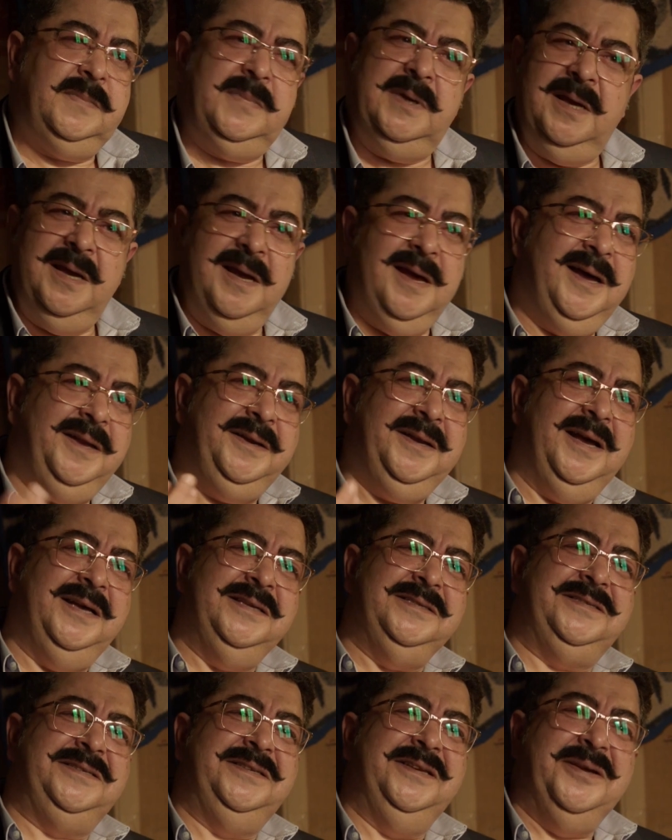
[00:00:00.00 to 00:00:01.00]
ايه انا يعني
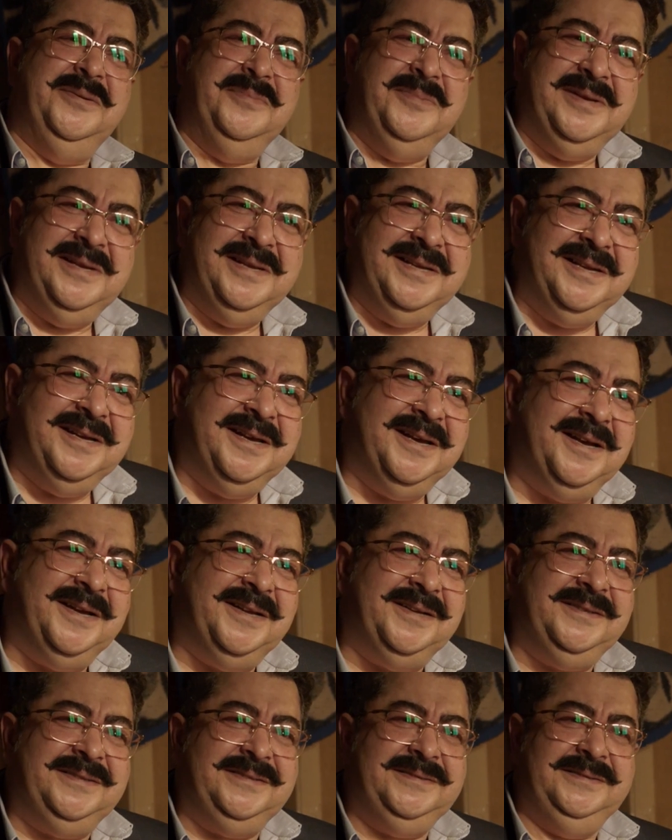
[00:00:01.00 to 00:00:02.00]
عايز تعمل ايه
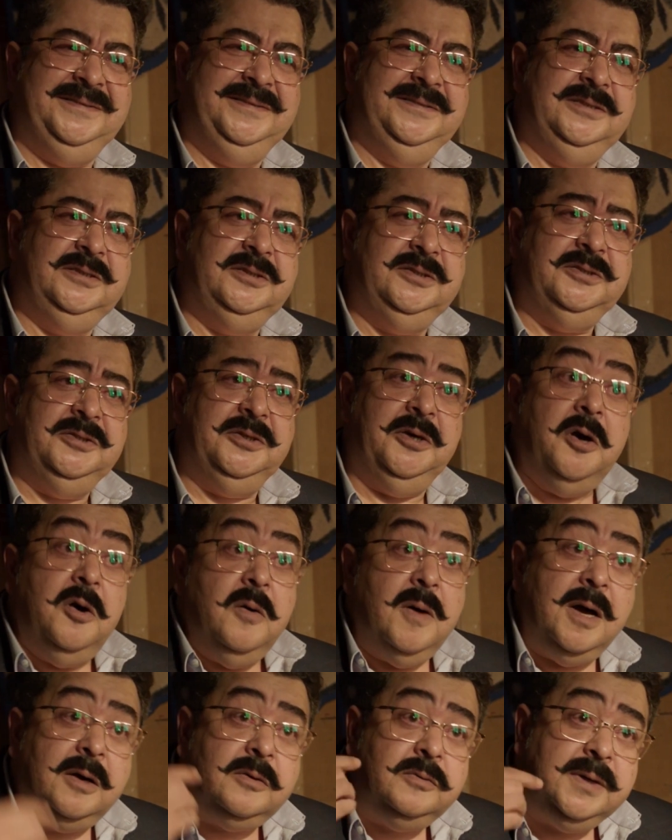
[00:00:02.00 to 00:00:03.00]
يعني
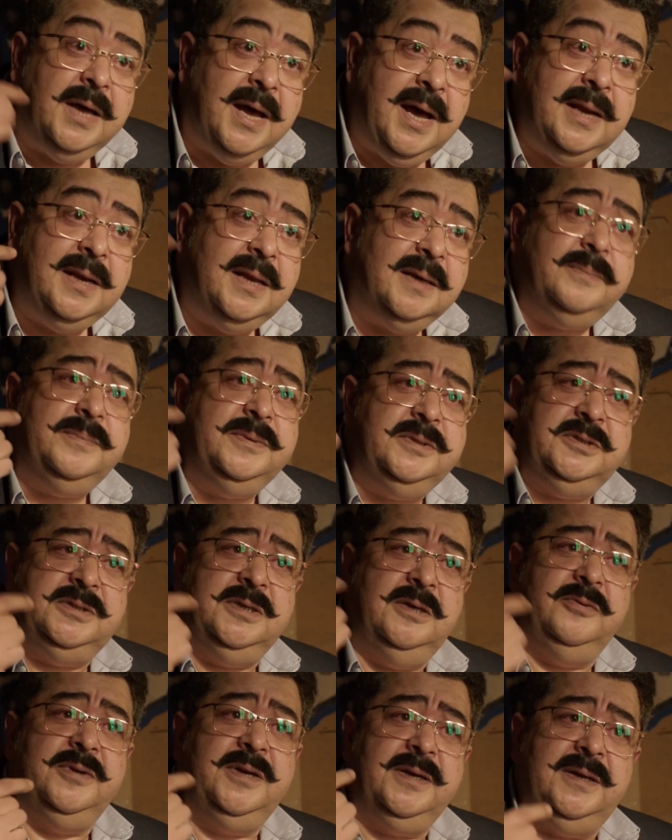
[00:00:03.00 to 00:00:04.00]
اوعى اكون عقلك
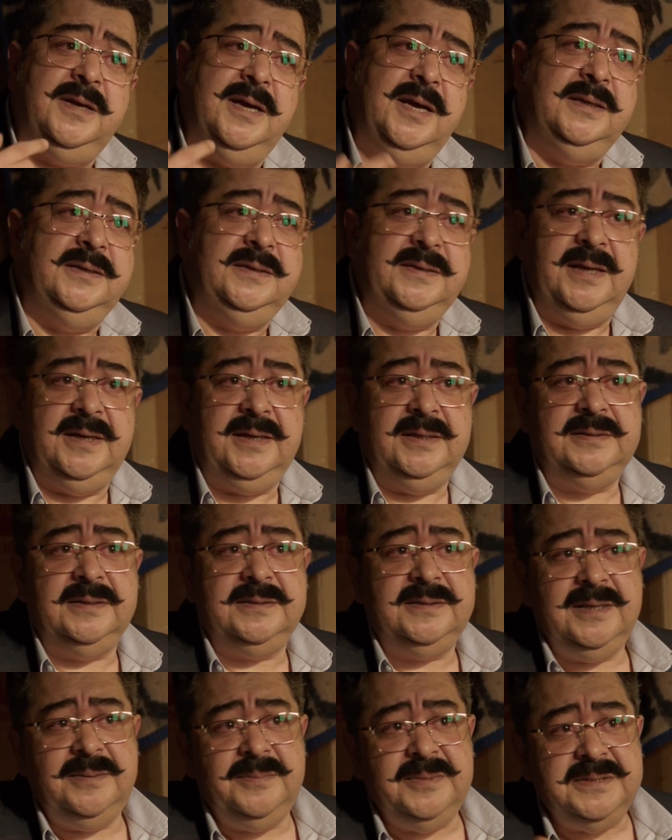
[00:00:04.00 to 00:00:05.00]
بيشاورك يعني انك انت
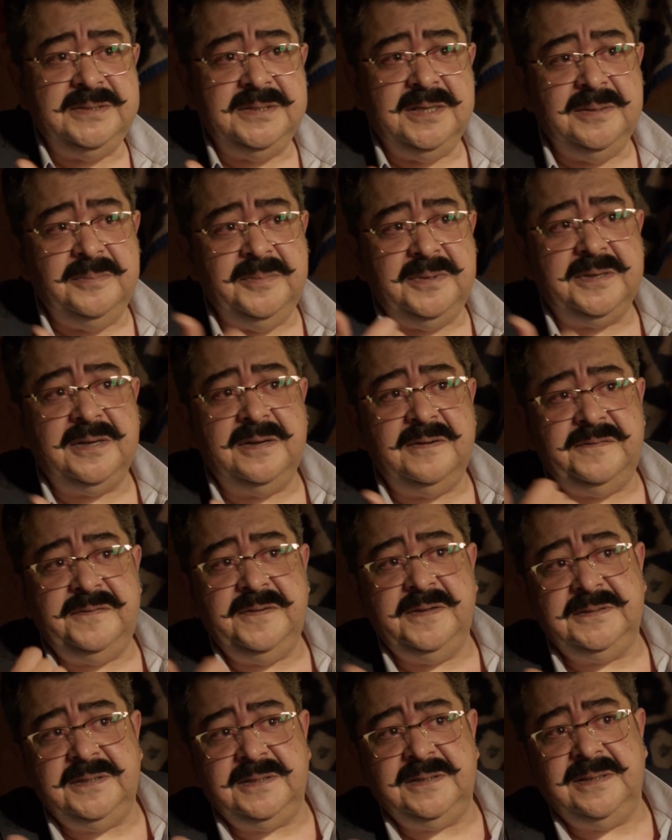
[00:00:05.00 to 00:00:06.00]
تعمل زي المره اللي
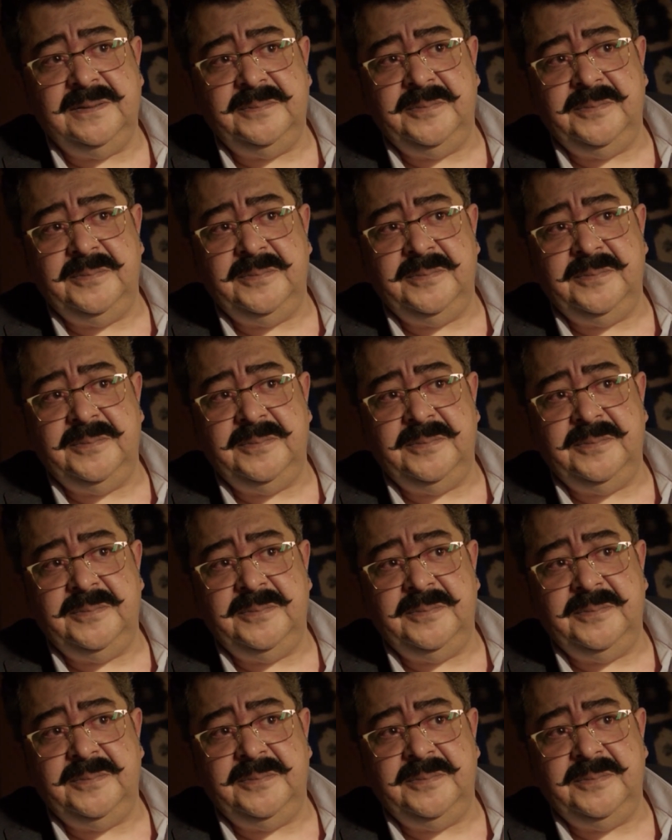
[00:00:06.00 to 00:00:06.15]
فاتت